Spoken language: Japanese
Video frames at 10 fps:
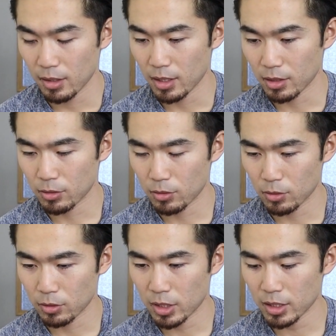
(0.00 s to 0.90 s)
えー、っ
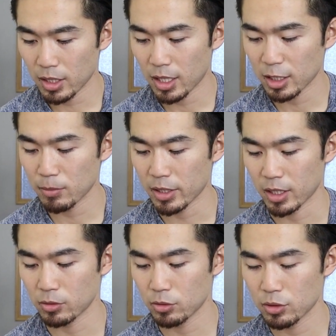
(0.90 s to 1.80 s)
と大体白米
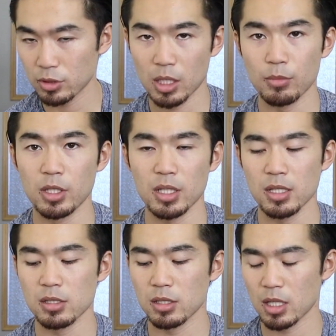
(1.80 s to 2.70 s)
150g で
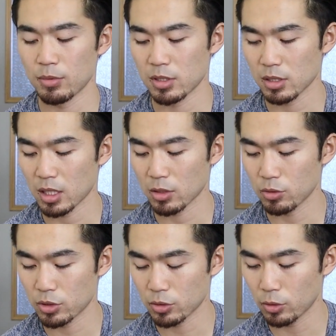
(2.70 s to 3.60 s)
炭水化物が
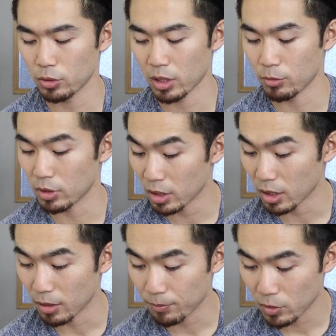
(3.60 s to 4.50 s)
55g
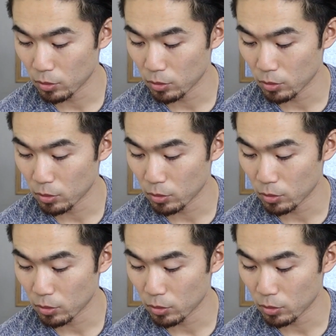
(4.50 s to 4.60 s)
で